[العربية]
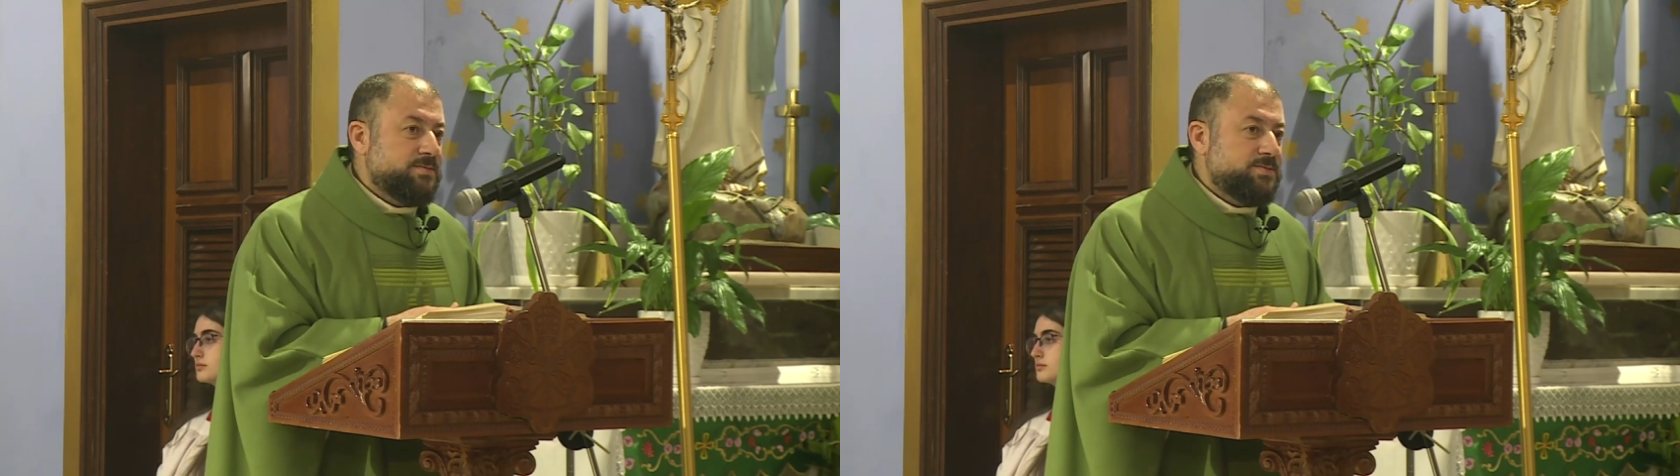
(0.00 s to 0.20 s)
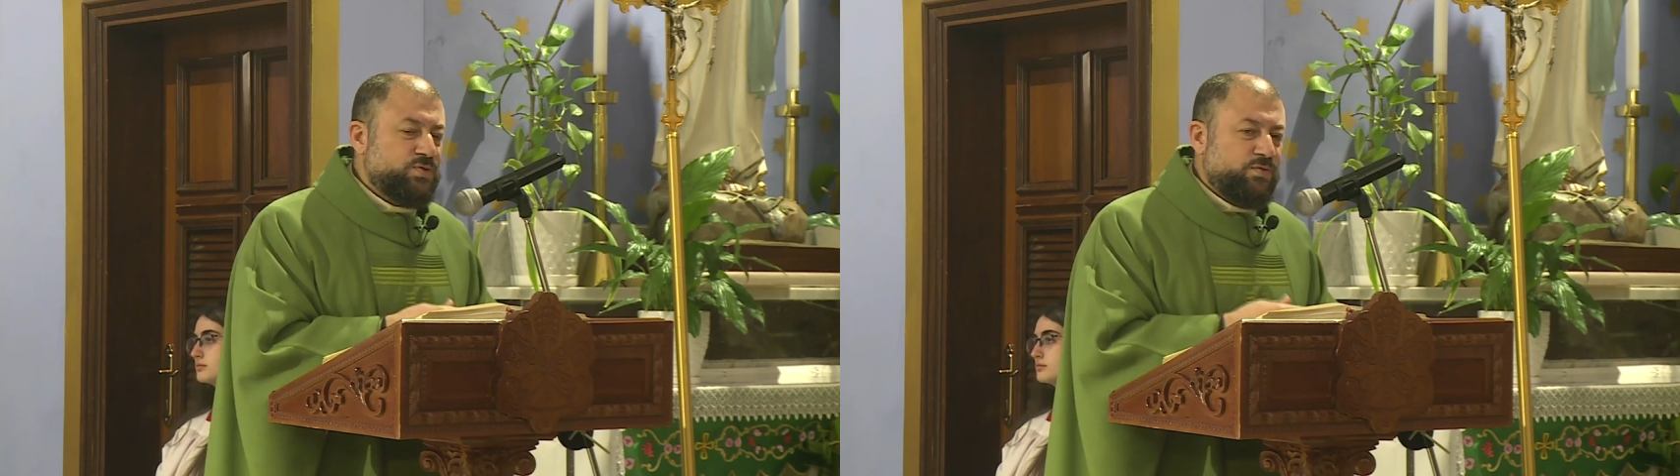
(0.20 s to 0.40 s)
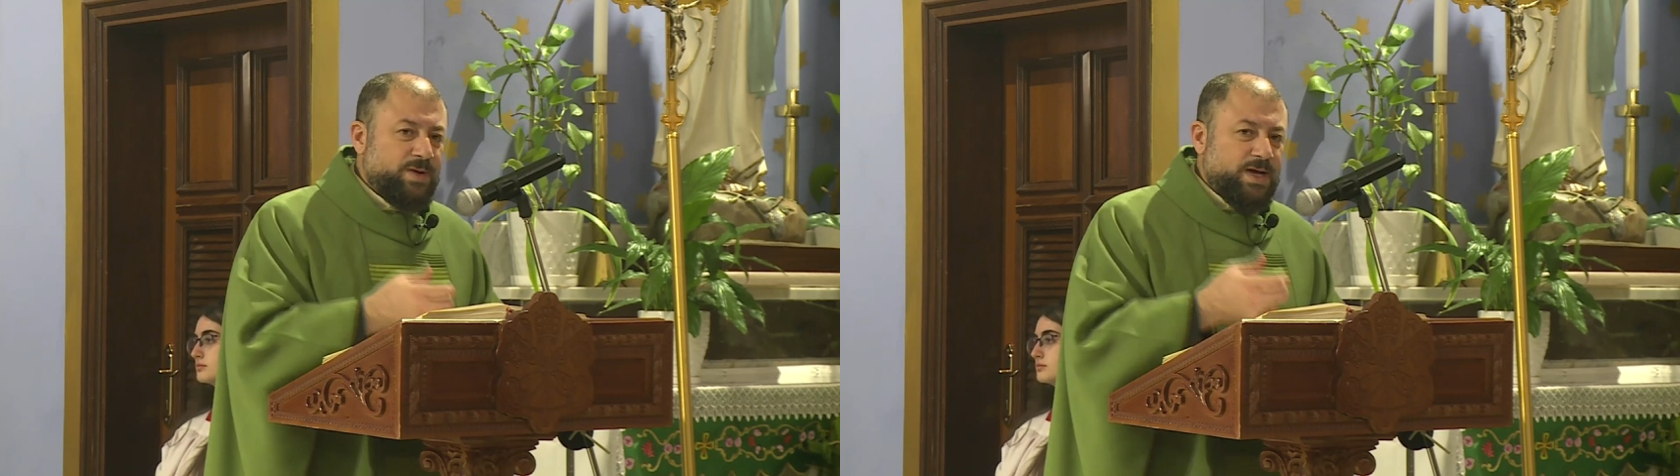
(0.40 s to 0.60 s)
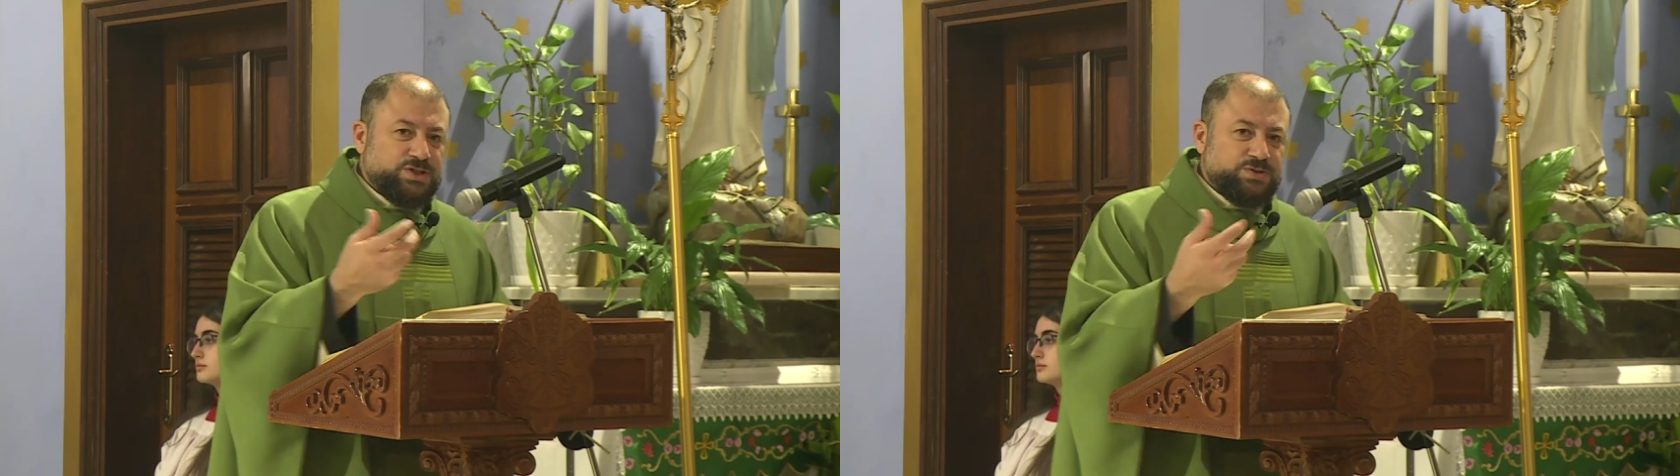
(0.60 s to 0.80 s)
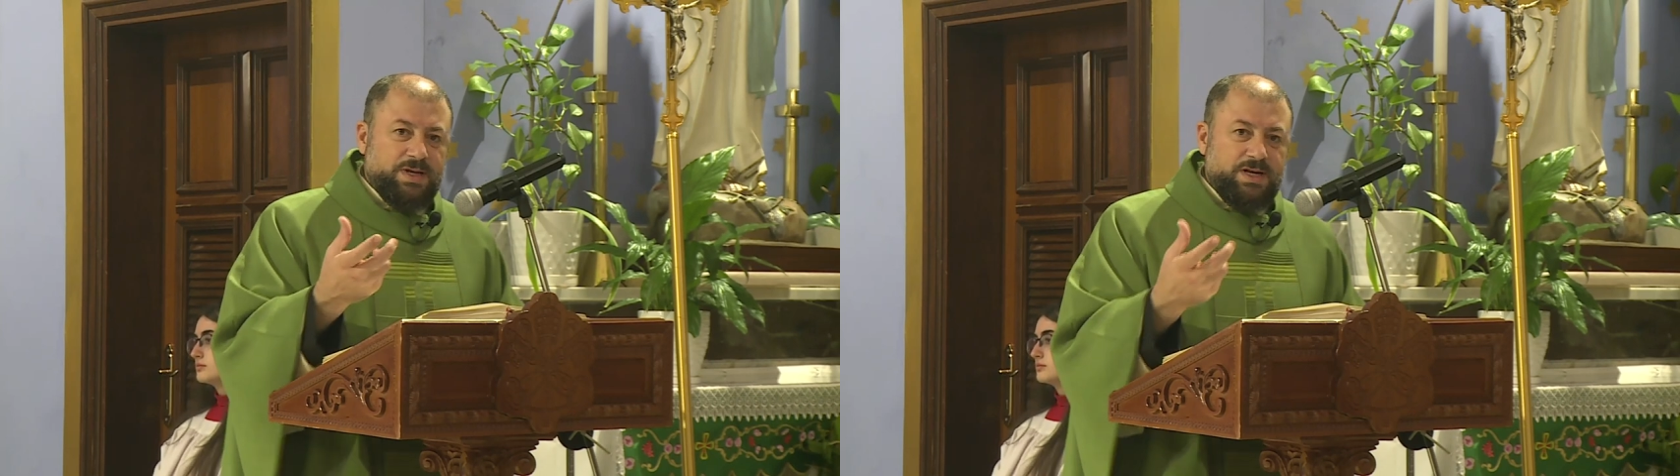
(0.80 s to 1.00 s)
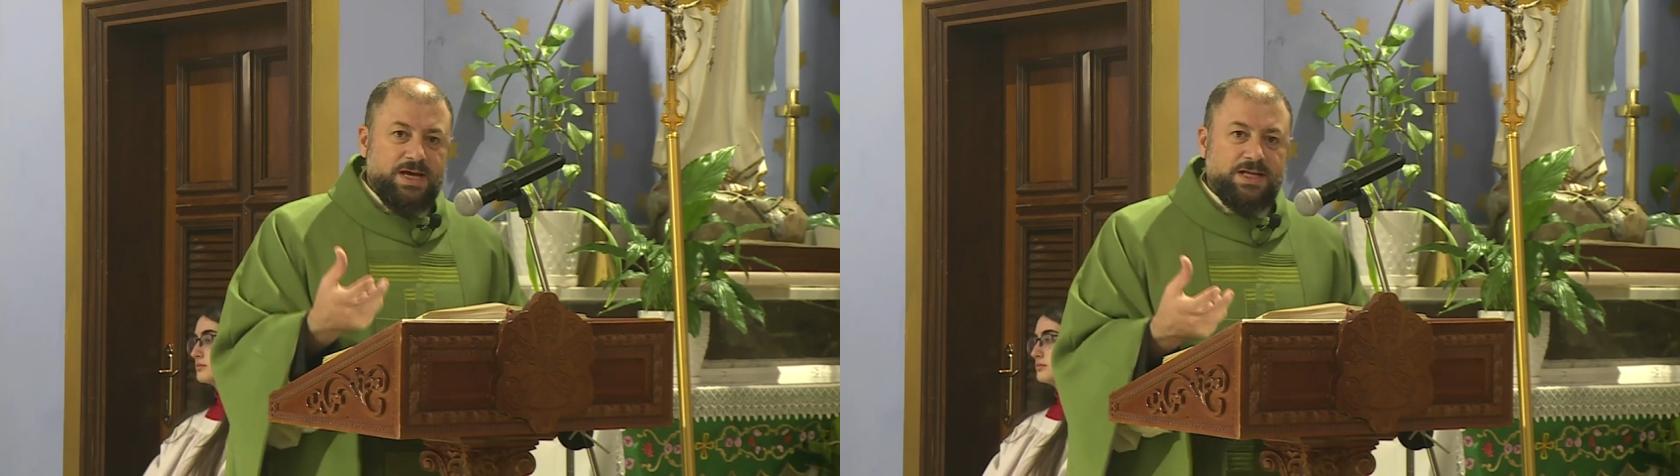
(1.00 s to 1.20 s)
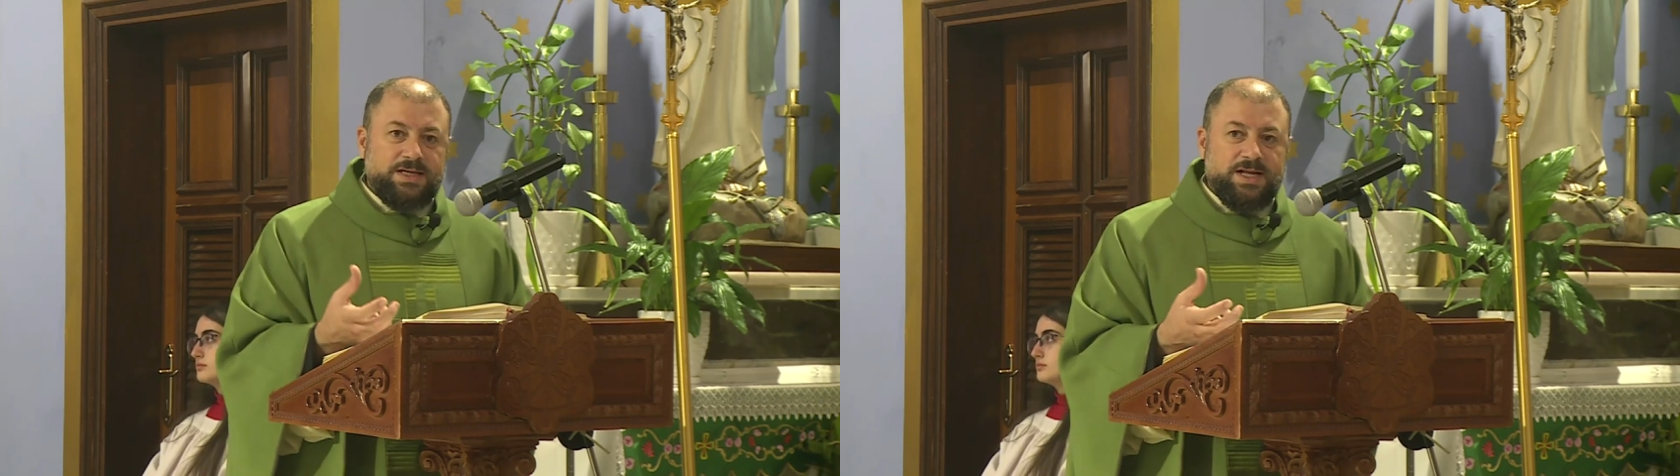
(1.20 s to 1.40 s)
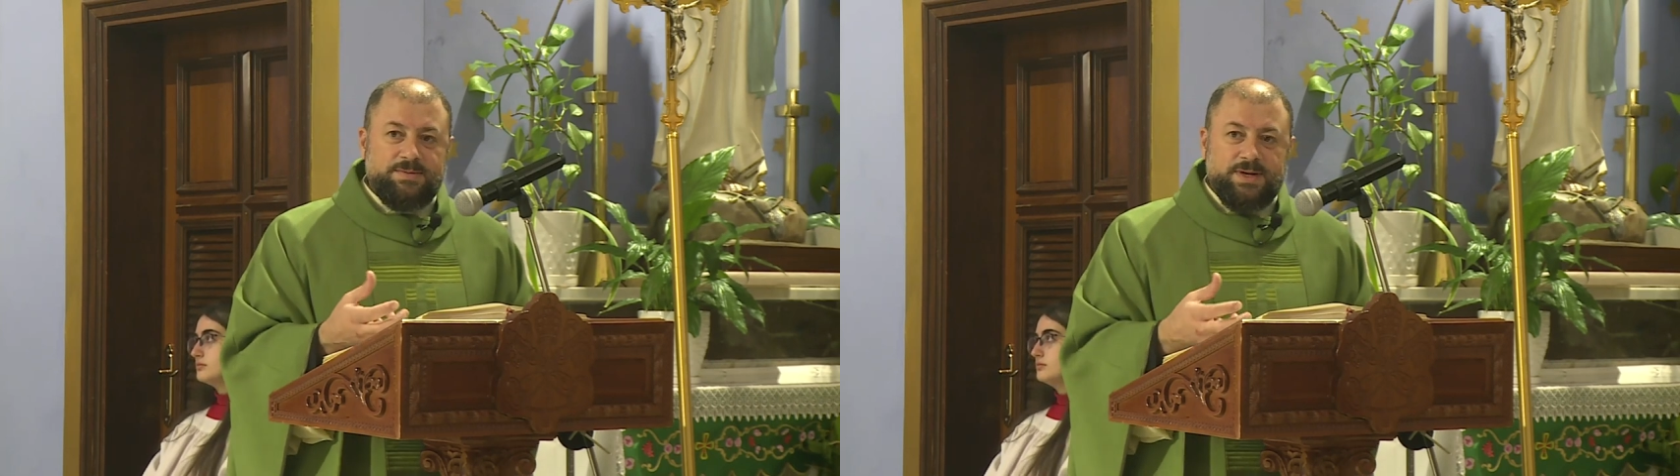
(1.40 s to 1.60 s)
شوفوا ما أجمل هذه
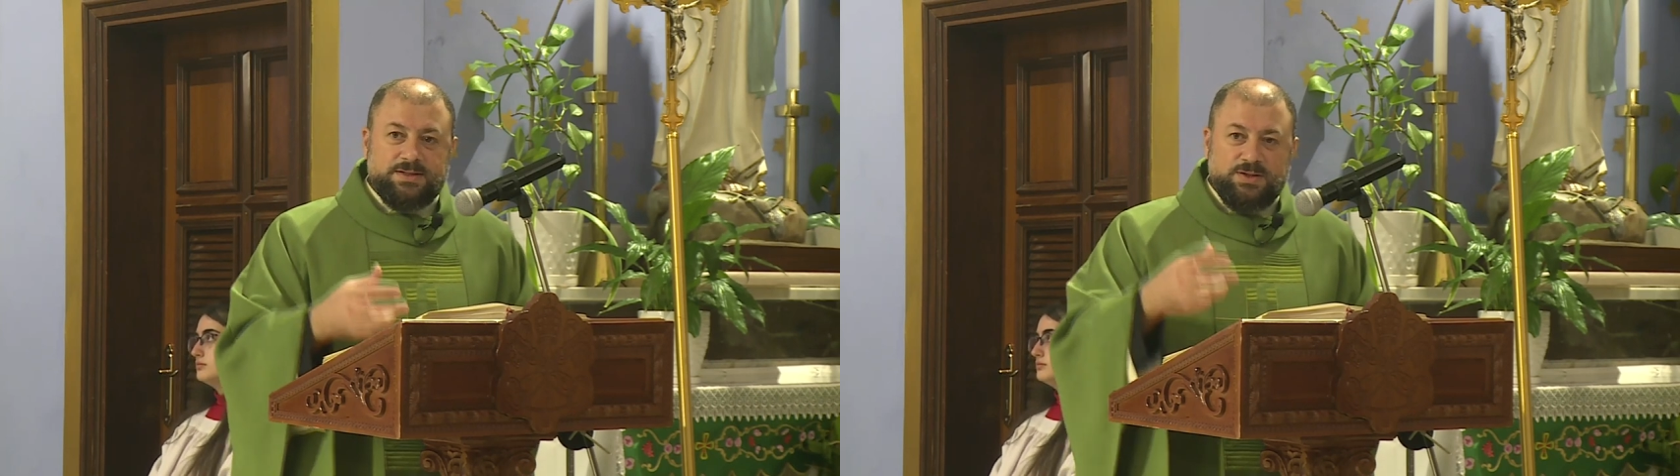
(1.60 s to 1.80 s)
الكلمات